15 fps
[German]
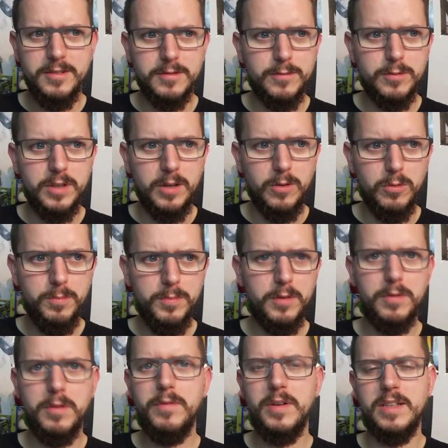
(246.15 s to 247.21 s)
na, irgendwo da oben,
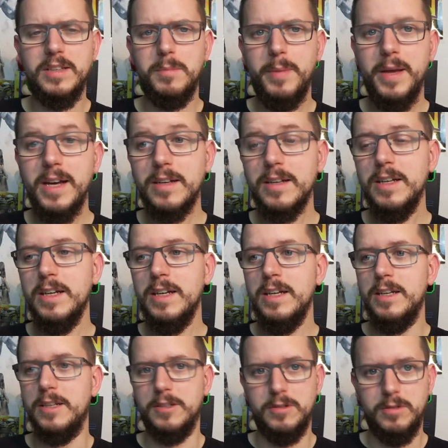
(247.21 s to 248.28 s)
auf jeden Fall in den Bergen.
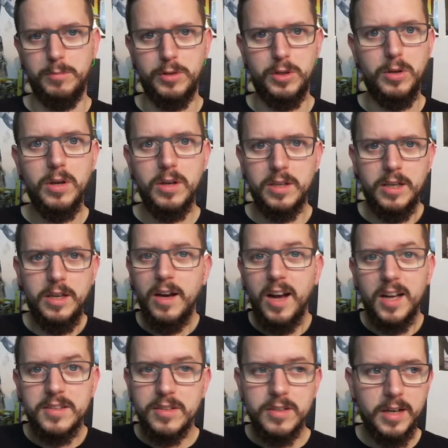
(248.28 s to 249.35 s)
In, Im
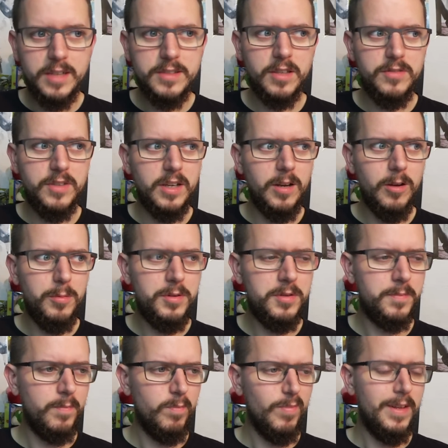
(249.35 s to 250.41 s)
Kirat heißt das Ding, glaube
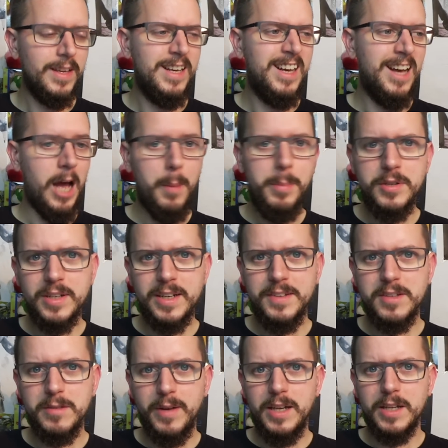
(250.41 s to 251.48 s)
ich. Habe ich eine
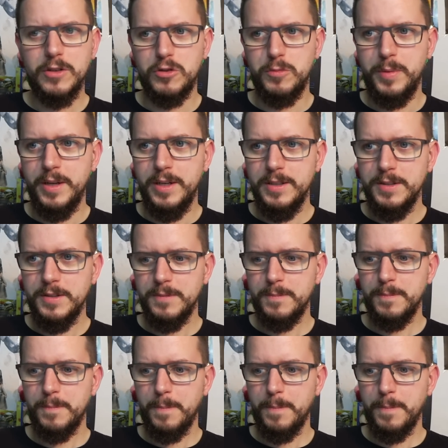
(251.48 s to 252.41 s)
ganze Weile gespielt.